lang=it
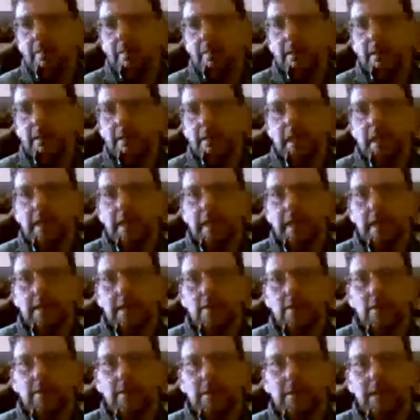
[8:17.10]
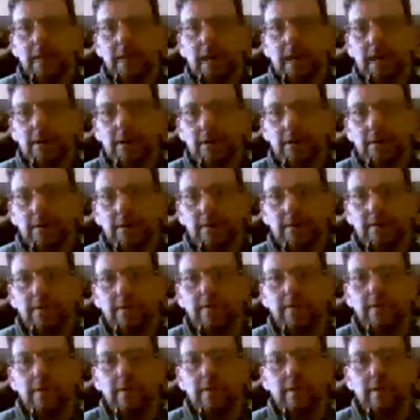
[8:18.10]
devi andare come
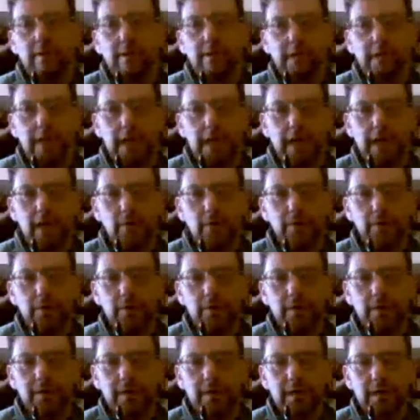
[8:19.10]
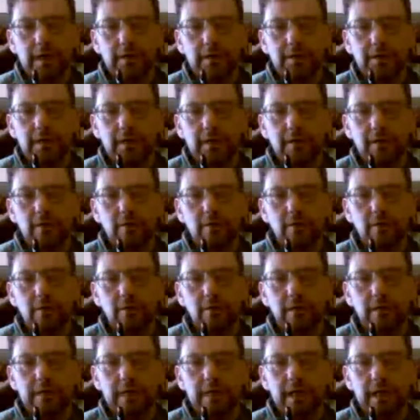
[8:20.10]
dado ha umoristicamente
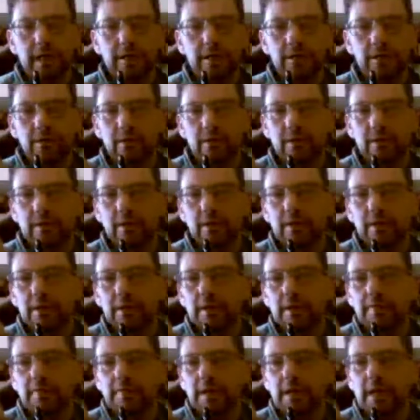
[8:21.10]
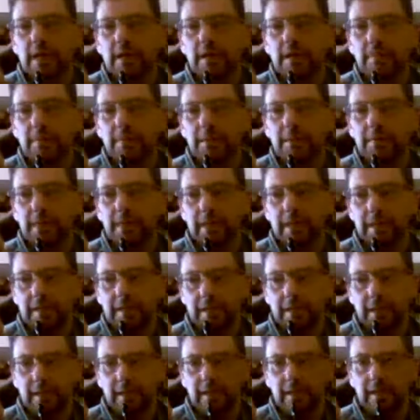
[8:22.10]
sottolineato ma i
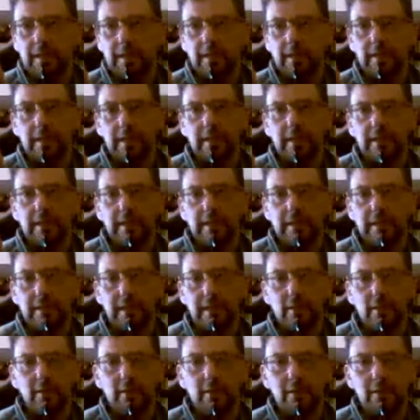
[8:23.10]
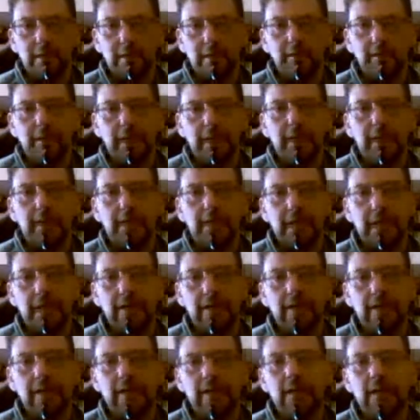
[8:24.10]
permessi si devono stampare in
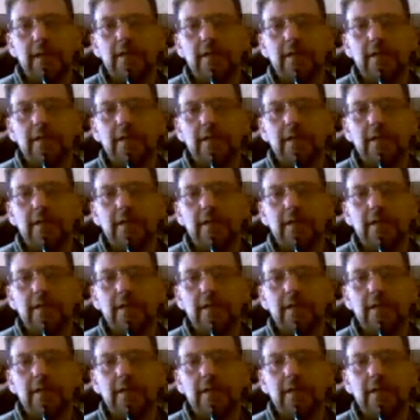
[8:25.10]
casa